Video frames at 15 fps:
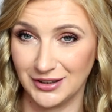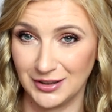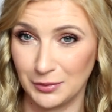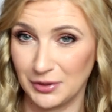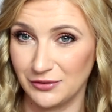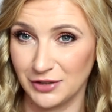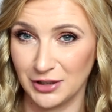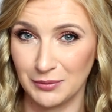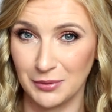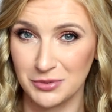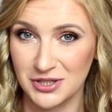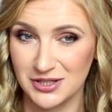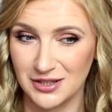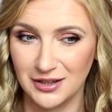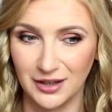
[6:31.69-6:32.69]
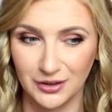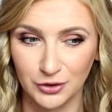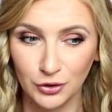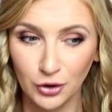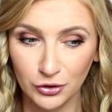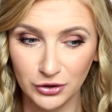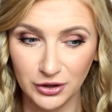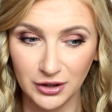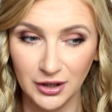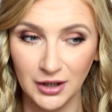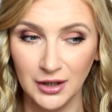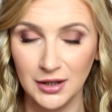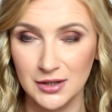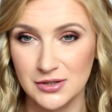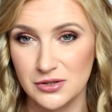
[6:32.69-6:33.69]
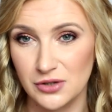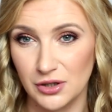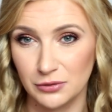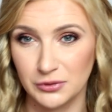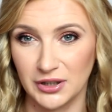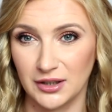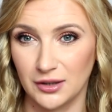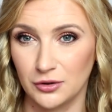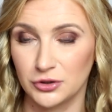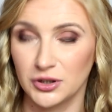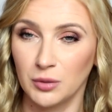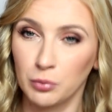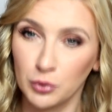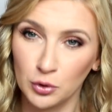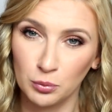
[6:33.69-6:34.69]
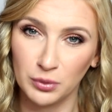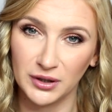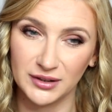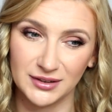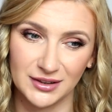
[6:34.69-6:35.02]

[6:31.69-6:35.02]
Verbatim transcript: tak naprawdę chyba przez kilka tygodni z nią, tak jakoś na próbę,